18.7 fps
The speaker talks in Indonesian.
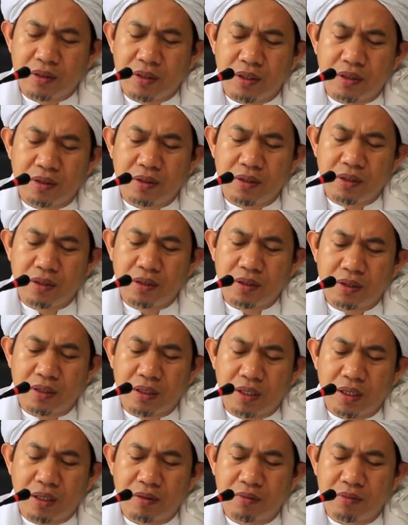Allah
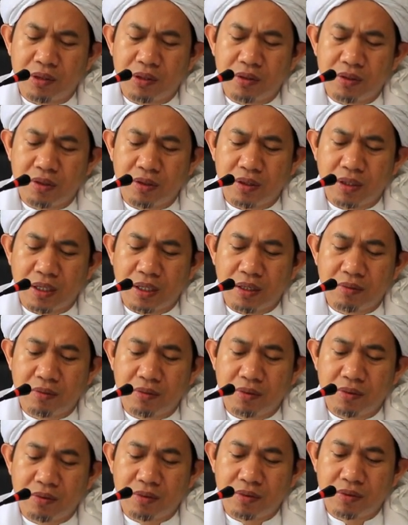telah menolong
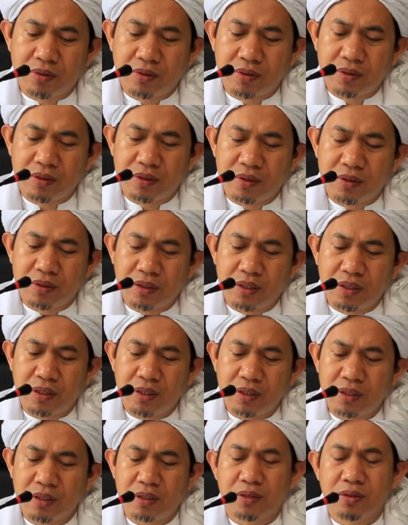kamu
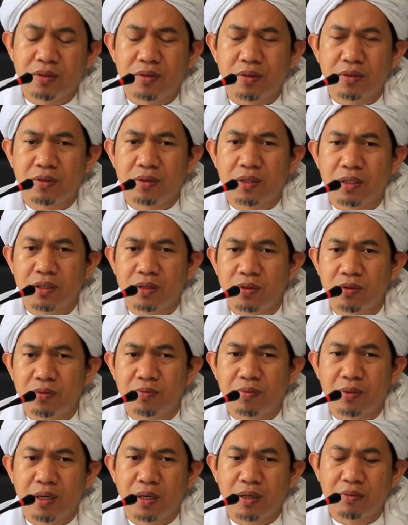di waktu
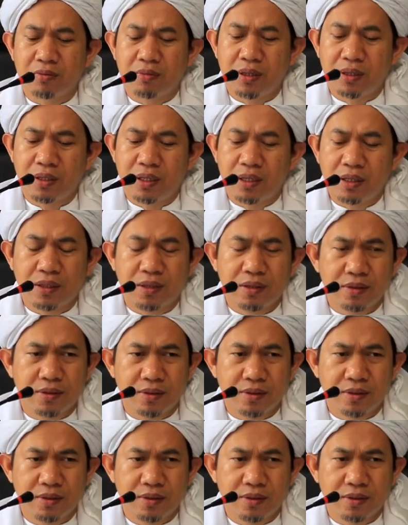perang badar